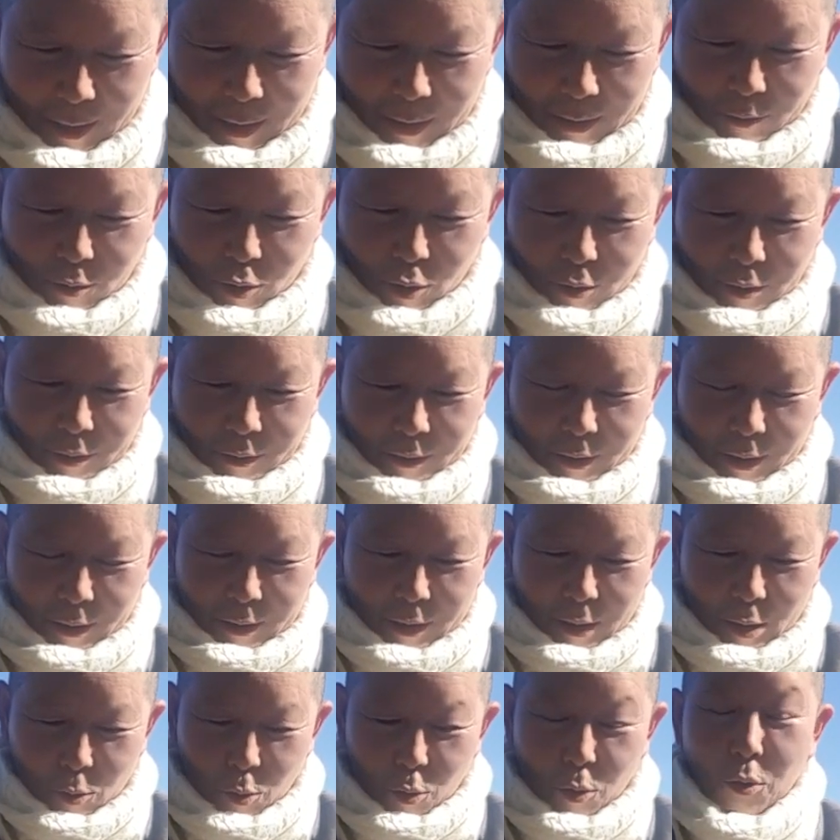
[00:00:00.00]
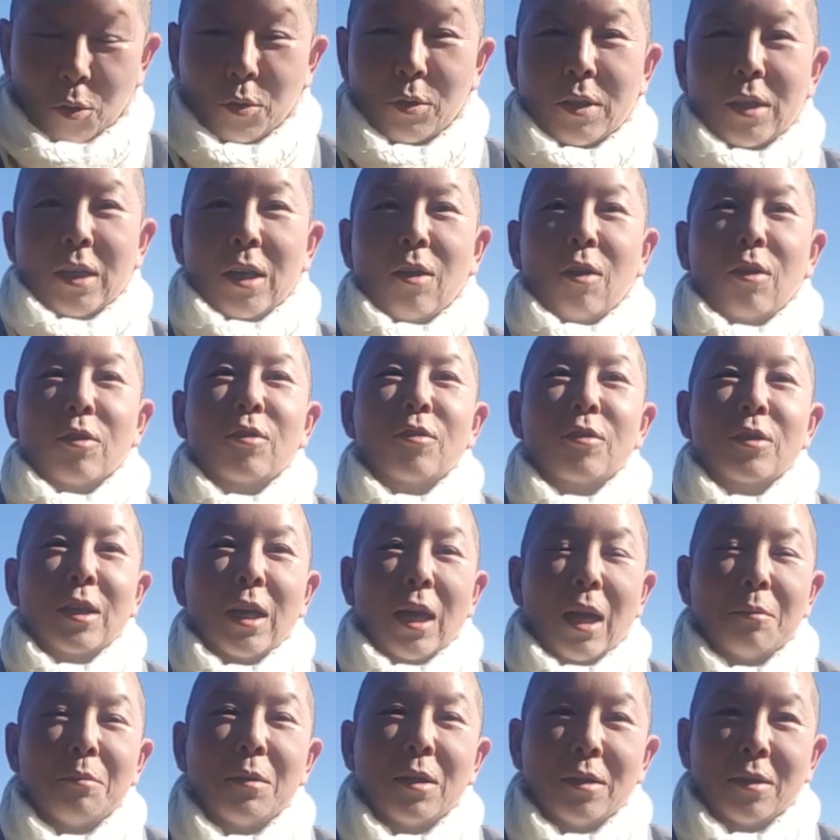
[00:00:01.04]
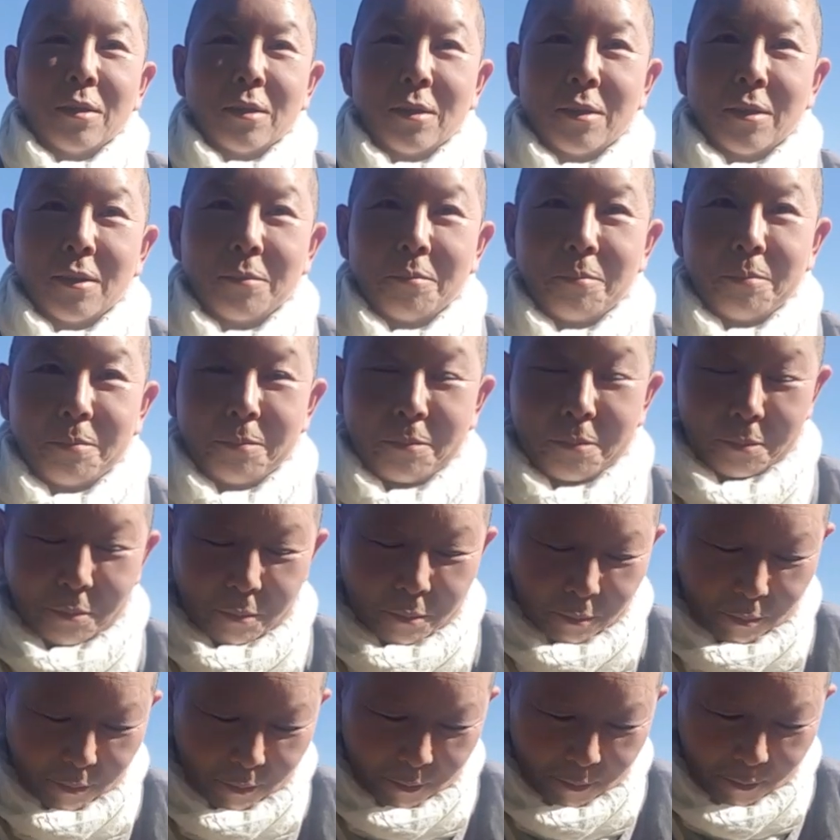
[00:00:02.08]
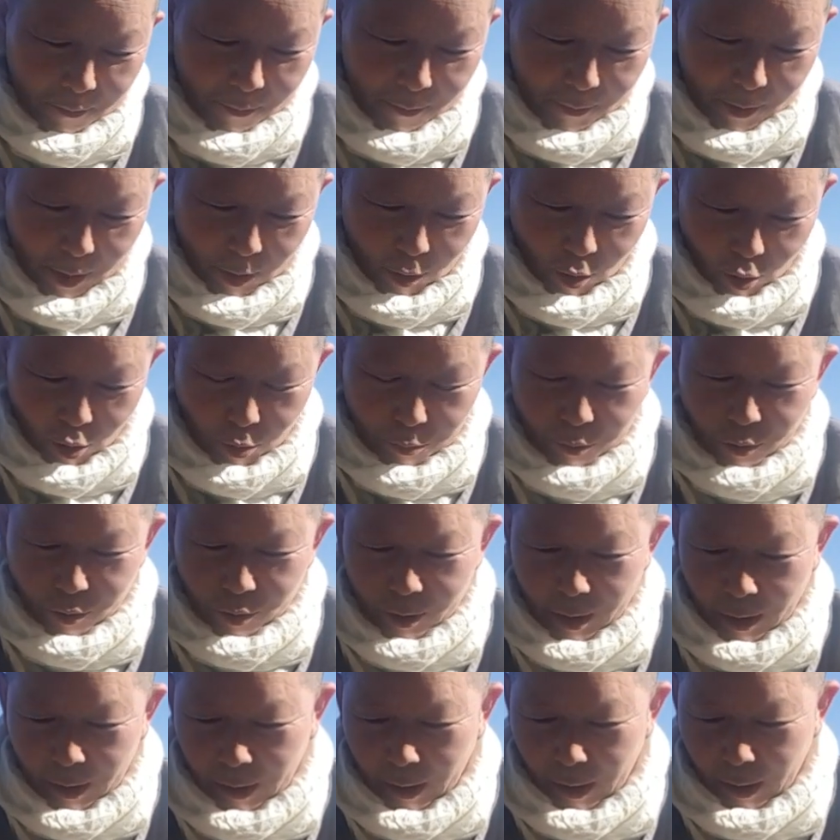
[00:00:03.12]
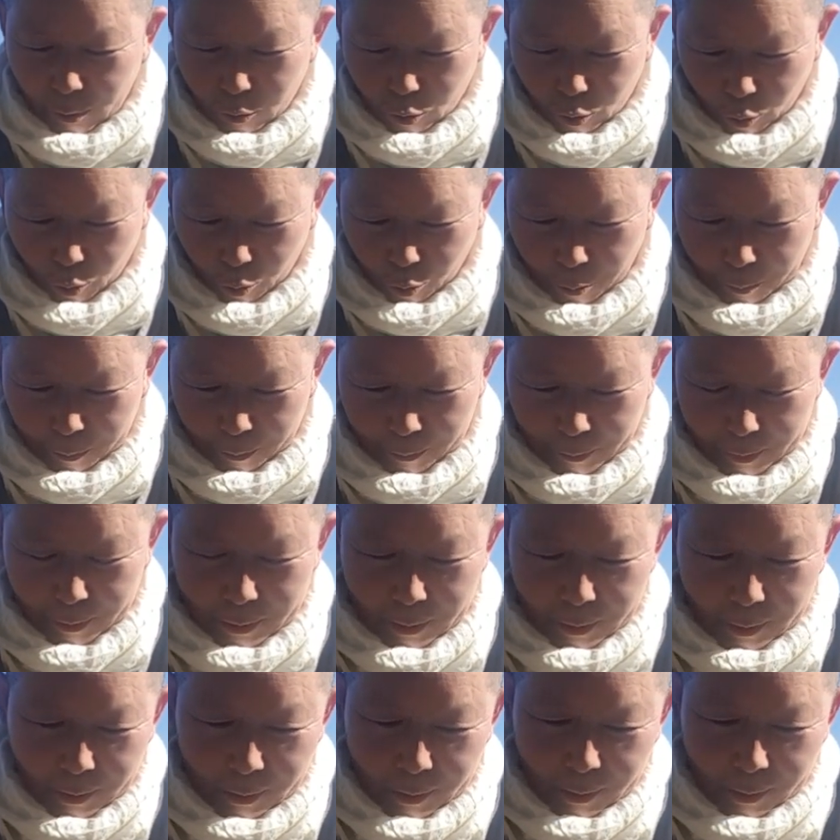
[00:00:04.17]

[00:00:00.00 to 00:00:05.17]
이제 저는 이제 그래도 이제 어떻게 하면은 여러분들에게 조금